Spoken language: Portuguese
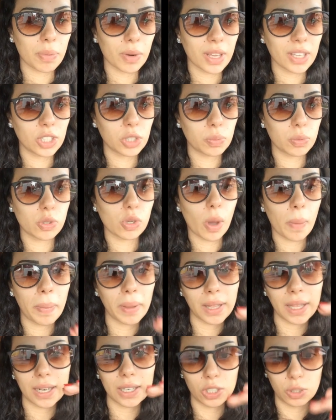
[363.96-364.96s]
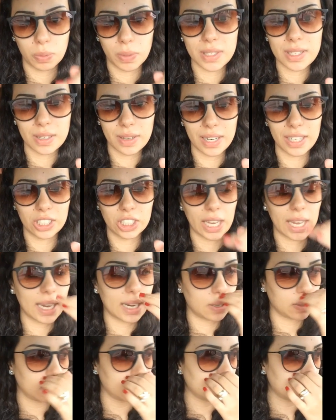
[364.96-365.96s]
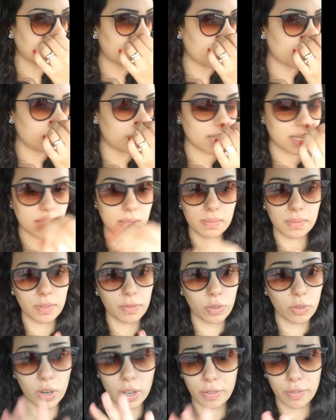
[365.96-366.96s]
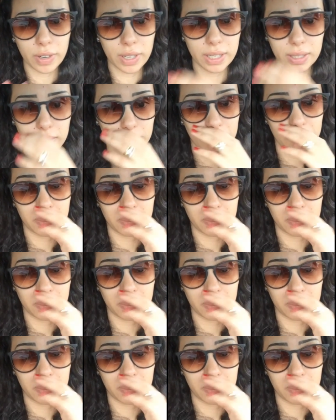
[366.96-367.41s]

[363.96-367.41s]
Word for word: porque tipo, só a panela de pressão ela já é alta, sabe? Mas vou levando.